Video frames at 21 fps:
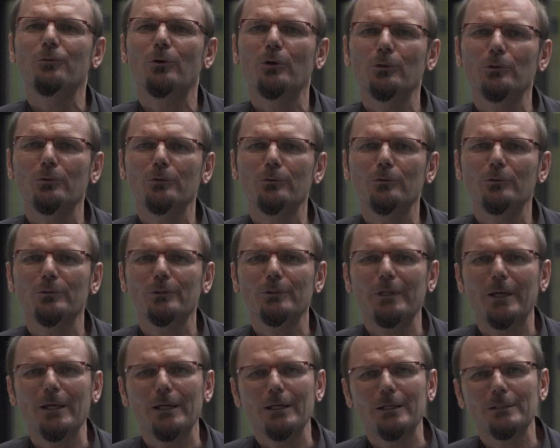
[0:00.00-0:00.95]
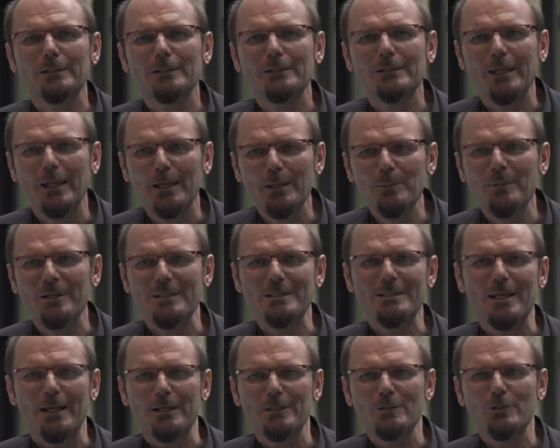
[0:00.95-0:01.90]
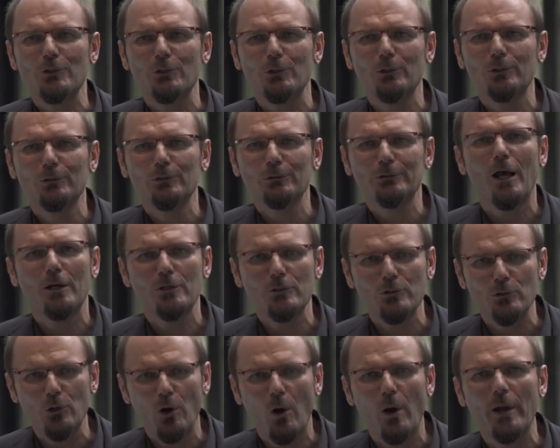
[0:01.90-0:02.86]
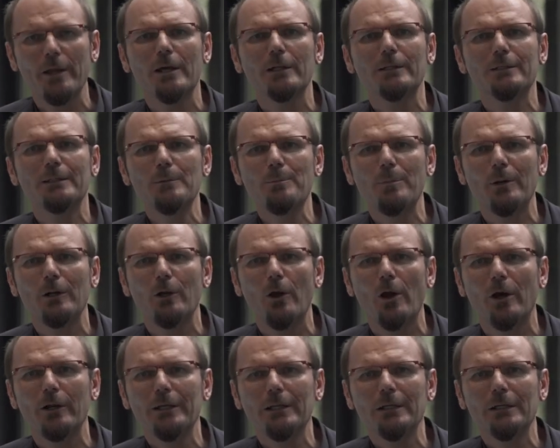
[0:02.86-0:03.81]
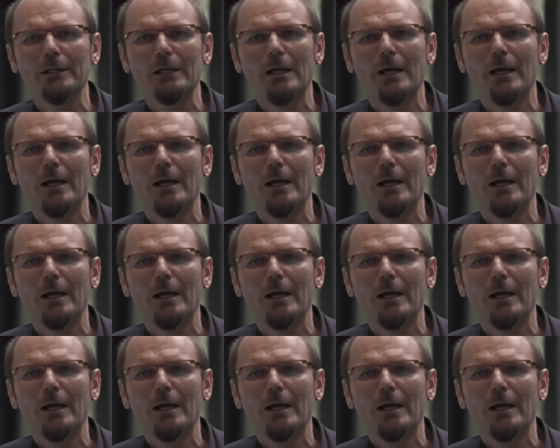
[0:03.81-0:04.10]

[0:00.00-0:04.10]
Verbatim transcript: Von der Themensetzung, also heuer Deeper Learning,